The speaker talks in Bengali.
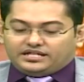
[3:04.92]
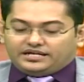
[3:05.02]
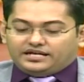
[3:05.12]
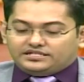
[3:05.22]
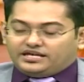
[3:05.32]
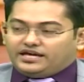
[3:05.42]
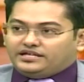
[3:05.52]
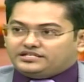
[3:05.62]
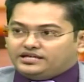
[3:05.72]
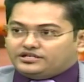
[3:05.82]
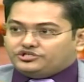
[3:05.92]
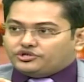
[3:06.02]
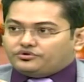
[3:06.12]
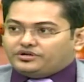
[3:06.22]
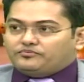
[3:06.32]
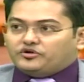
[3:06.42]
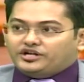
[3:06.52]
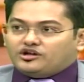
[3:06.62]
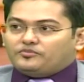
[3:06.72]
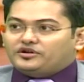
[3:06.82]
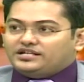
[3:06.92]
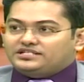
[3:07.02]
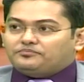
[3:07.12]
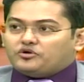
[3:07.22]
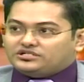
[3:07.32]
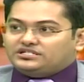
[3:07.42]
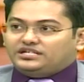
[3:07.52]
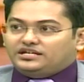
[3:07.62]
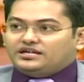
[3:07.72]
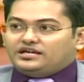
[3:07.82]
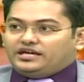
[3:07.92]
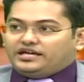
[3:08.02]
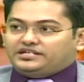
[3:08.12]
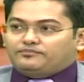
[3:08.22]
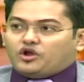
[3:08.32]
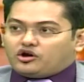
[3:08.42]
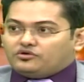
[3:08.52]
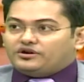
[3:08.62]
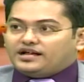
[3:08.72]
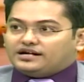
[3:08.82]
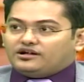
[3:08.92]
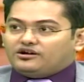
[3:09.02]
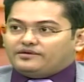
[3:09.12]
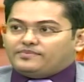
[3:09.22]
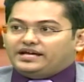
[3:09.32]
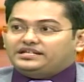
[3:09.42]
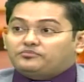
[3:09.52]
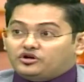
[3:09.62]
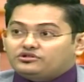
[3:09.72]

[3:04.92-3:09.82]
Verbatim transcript: দেখি যে এই যে জরুরি বহির্গমনের যে পথটি এটি ব্লক করে রাখা হয় বা এটি বন্ধ